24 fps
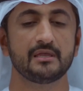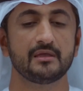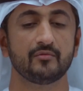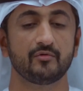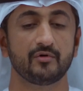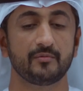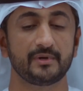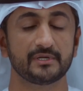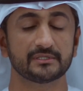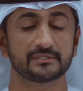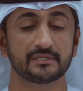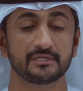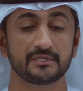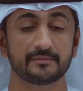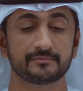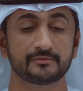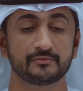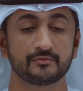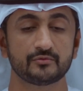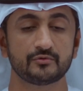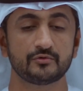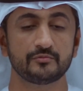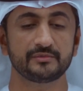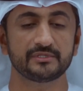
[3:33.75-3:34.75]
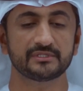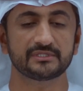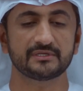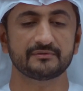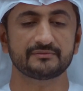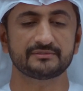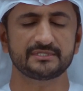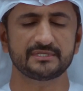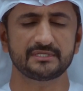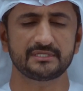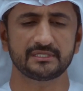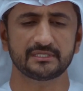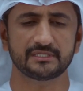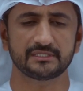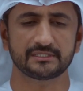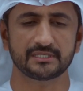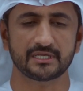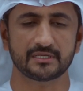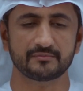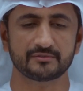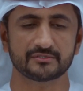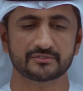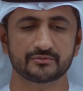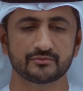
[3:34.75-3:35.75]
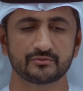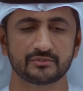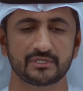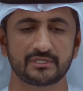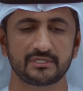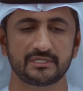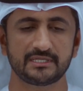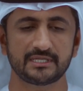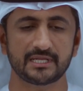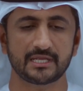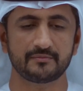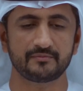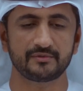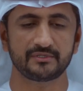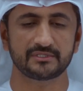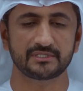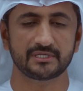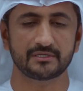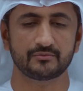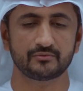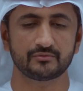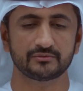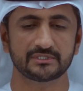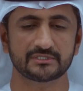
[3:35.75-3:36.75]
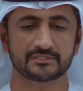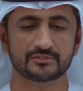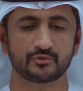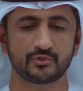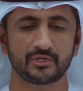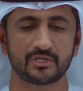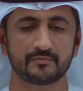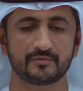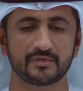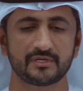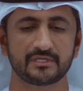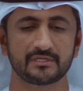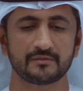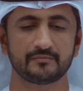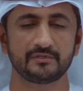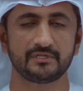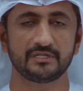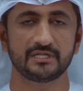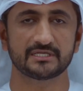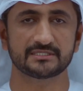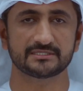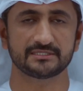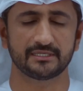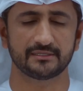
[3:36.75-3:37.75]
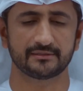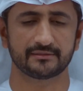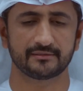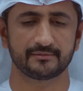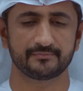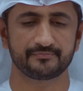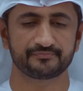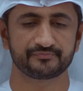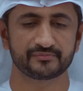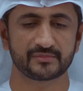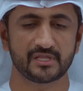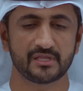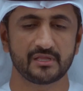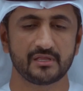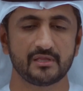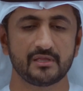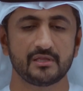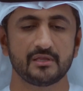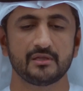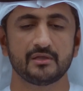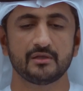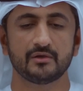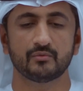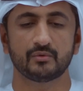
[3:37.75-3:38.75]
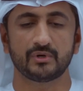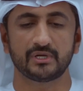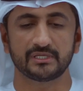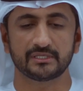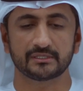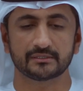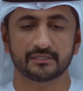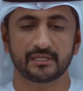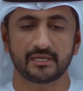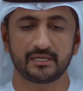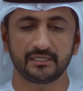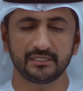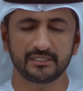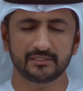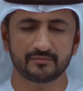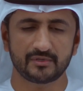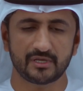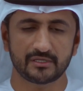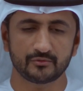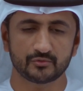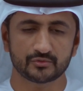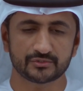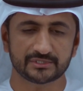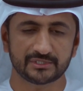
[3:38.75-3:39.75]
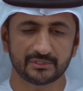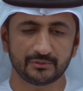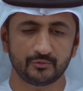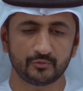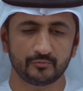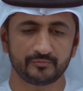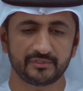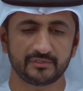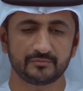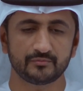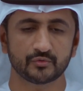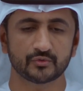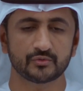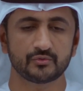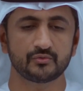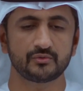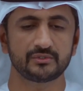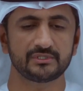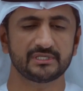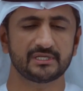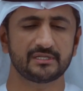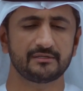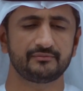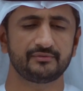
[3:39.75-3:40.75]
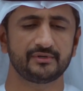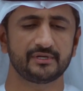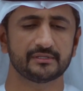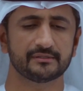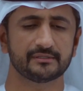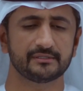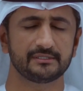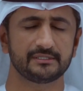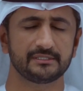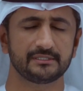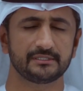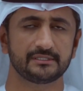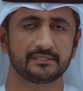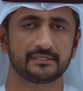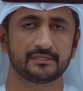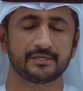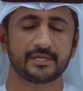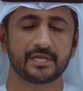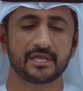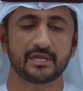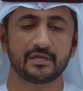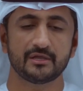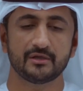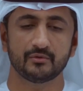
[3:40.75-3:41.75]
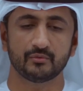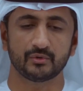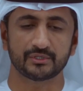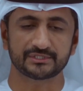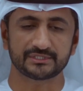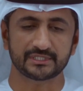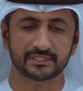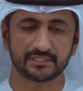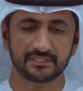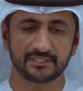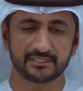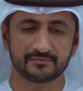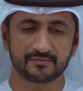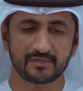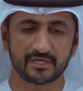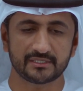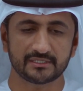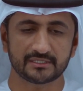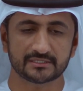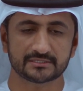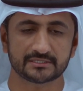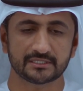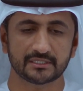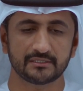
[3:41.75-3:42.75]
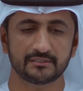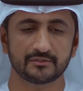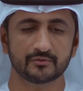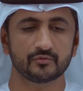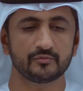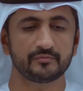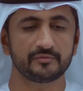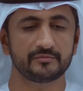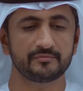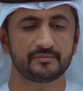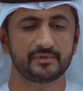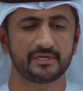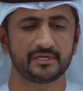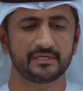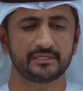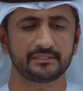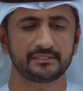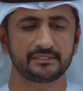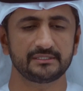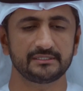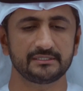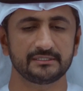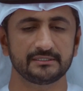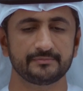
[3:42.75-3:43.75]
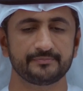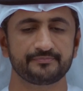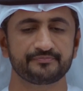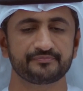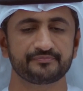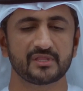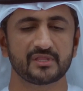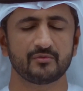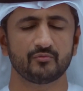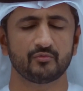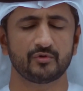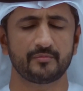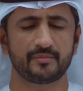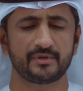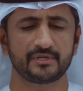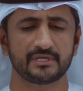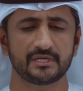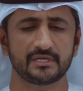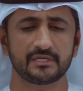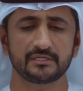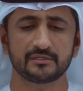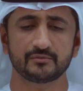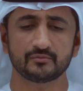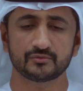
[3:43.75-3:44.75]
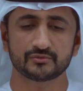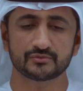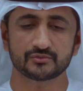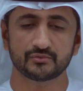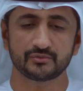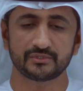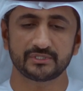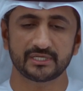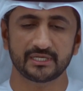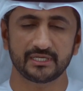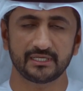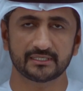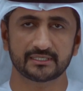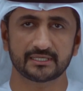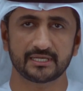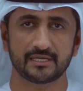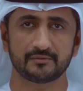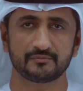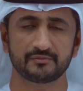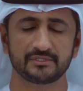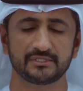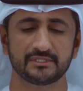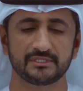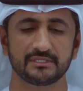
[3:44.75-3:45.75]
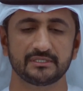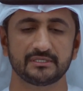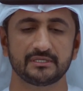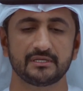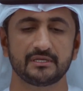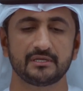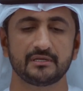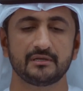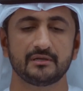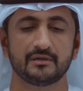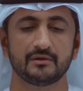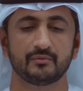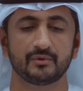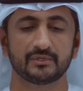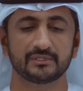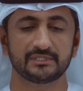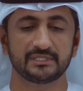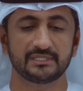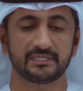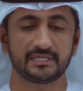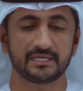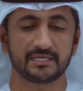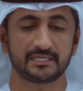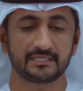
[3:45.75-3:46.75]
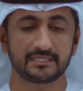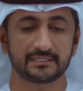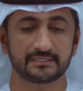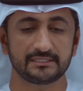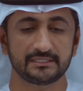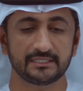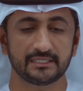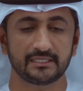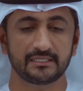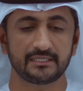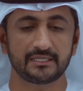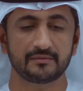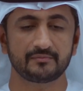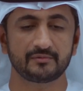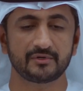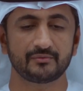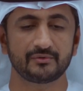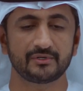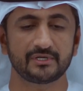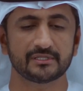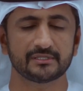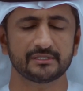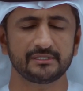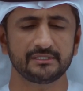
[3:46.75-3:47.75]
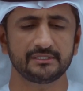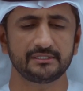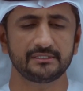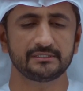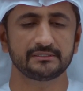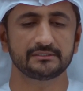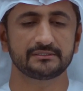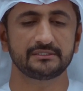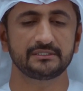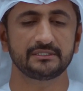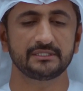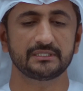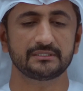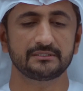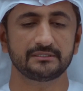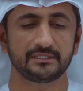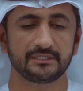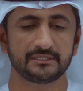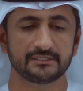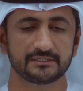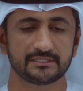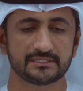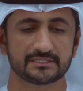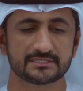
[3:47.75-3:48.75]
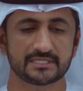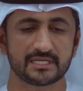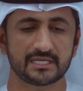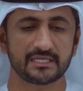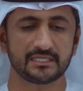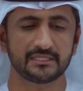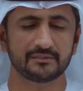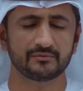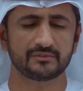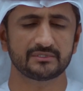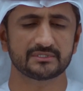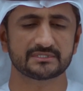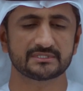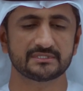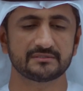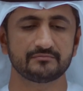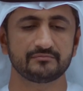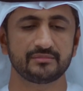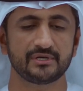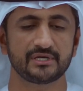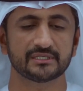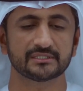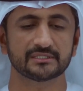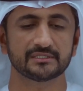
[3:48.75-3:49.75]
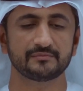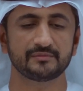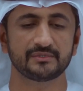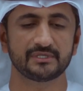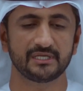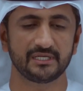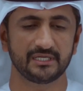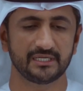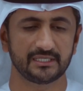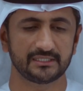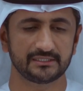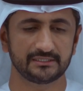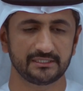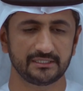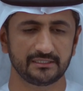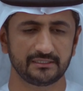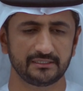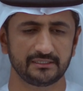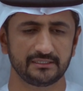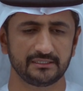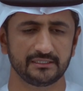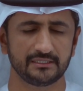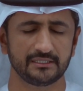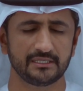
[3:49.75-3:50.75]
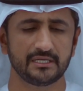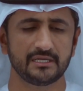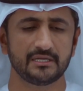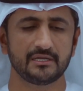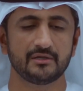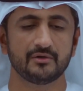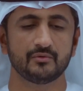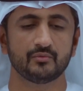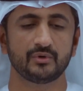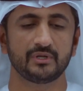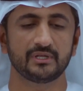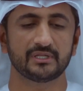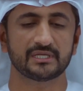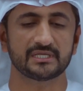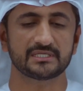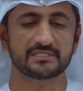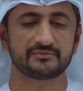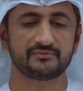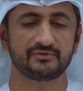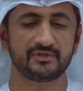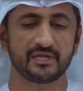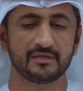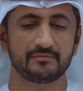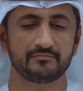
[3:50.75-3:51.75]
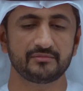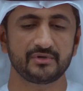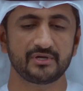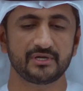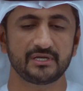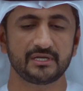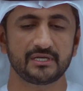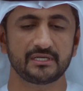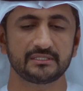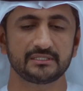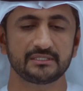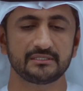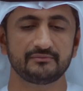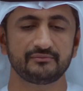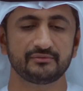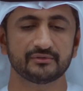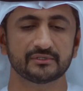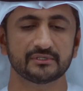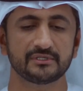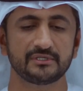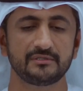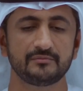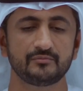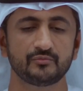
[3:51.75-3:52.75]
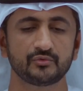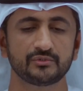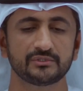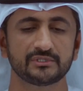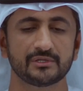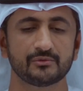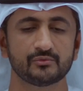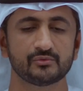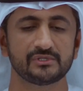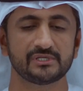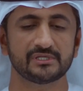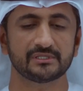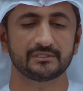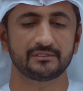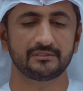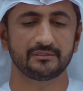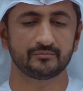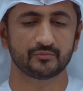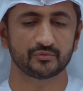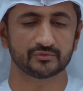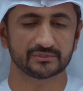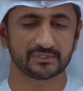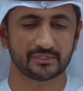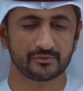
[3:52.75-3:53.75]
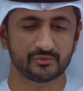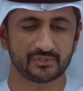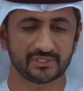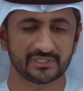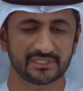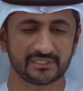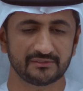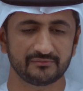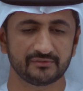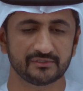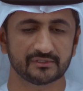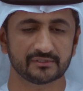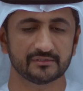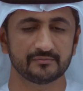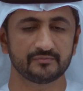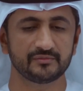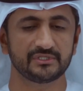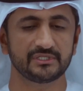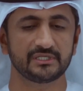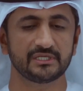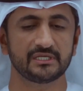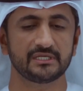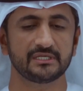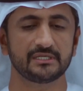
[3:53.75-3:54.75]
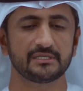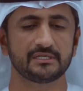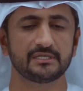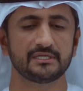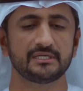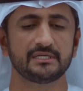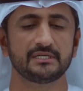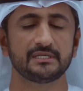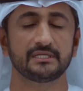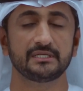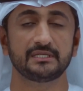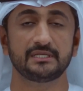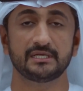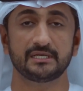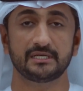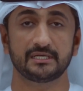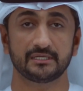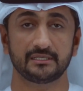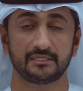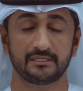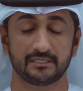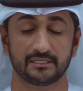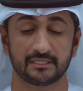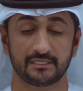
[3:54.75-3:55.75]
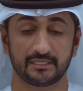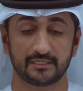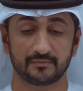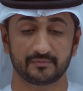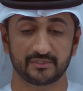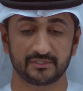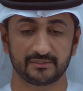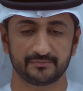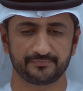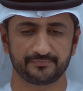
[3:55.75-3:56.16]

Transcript: وما طلبتوه من تفسير كتاب السنن لأبي داود سليمان بن الأشعث وإيضاح ما يشكل من متون ألفاظه وشرح ما يستغلق من معانيه وبيان وجوه أحكامه والدلالة على مواضع الانتزاع والاستنباط من أحاديثه والكشف عن معاني الفقه المنطوية, المنطوية في ضمنها إلى آخر كلامه